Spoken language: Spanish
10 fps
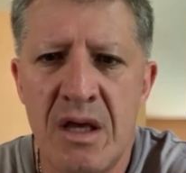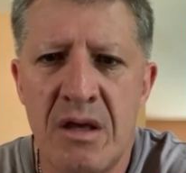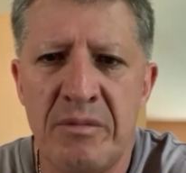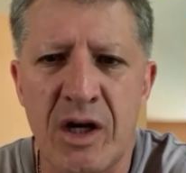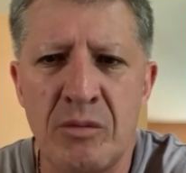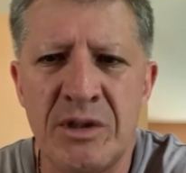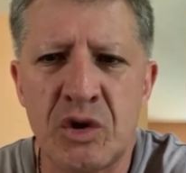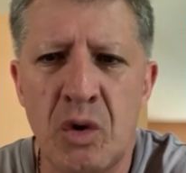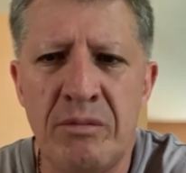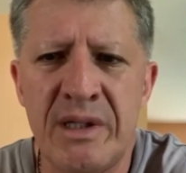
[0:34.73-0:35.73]
me
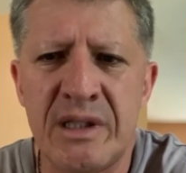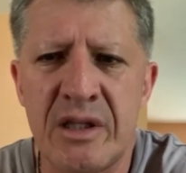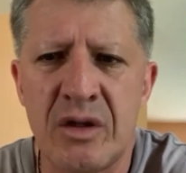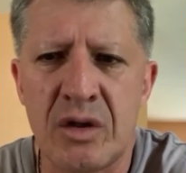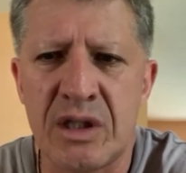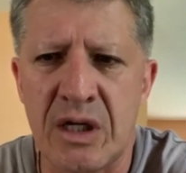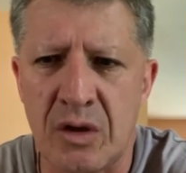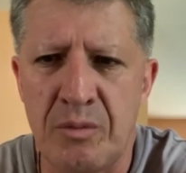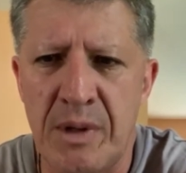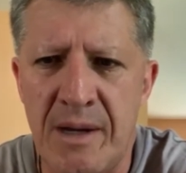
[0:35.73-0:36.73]
comentó un vendedor de
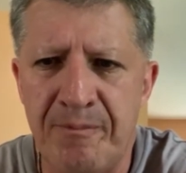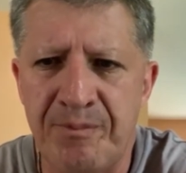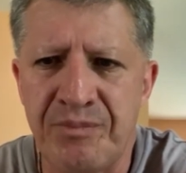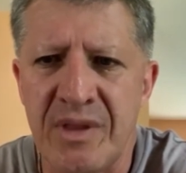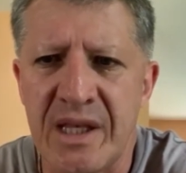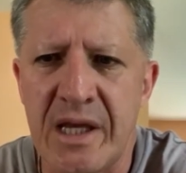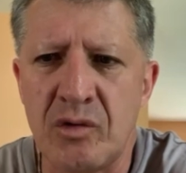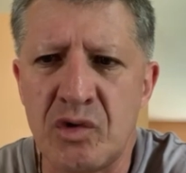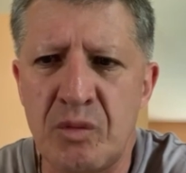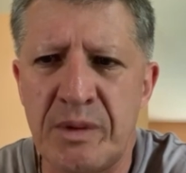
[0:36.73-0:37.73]
ropa que
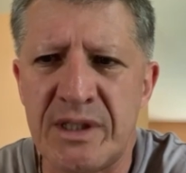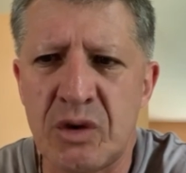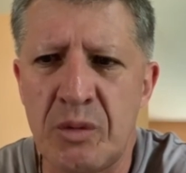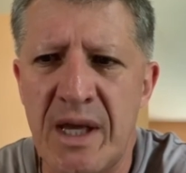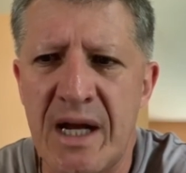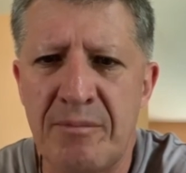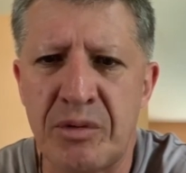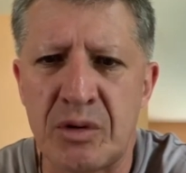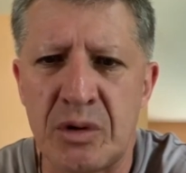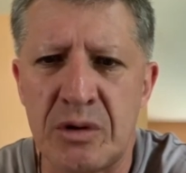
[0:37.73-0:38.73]
con supuesto viaja
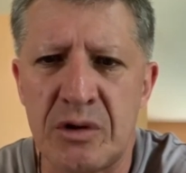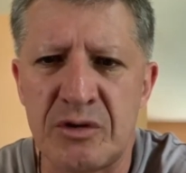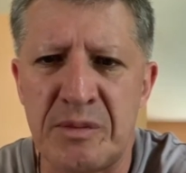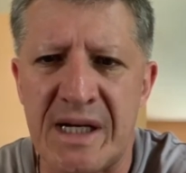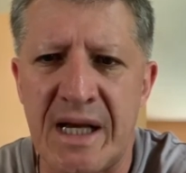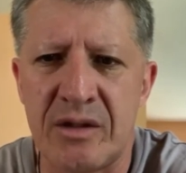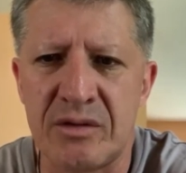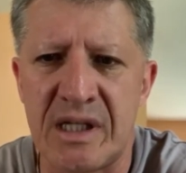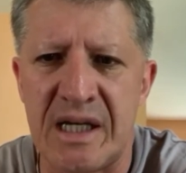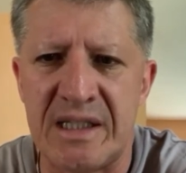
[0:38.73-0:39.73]
por todos los
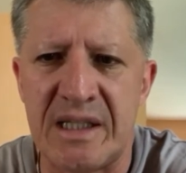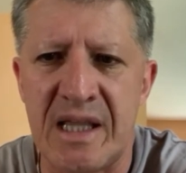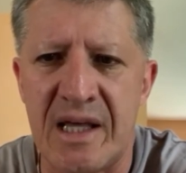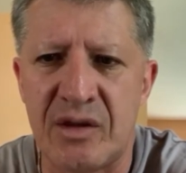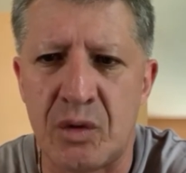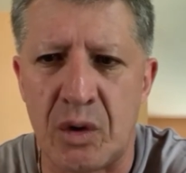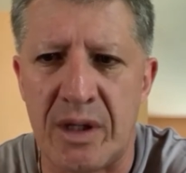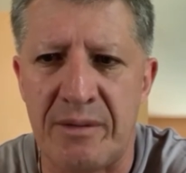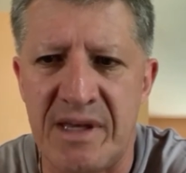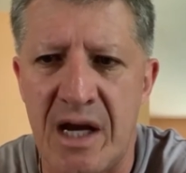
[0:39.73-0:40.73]
mercados de la entidad
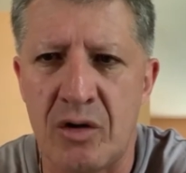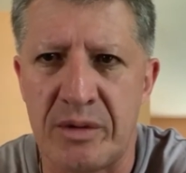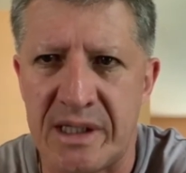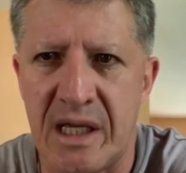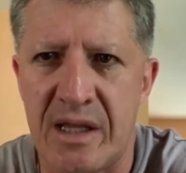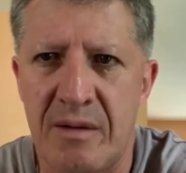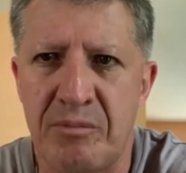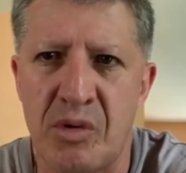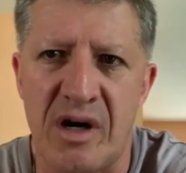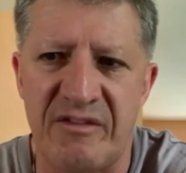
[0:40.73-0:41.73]
todavía
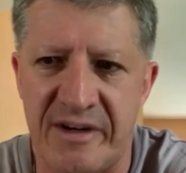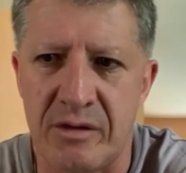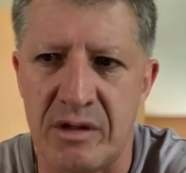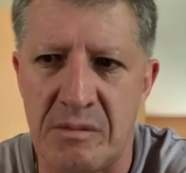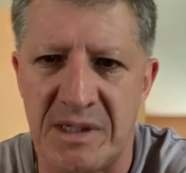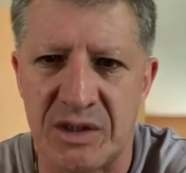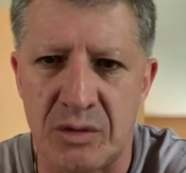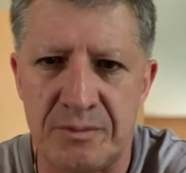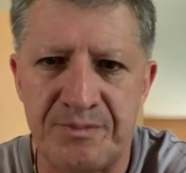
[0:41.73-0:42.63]
gobernada por Alfredo del Mazo.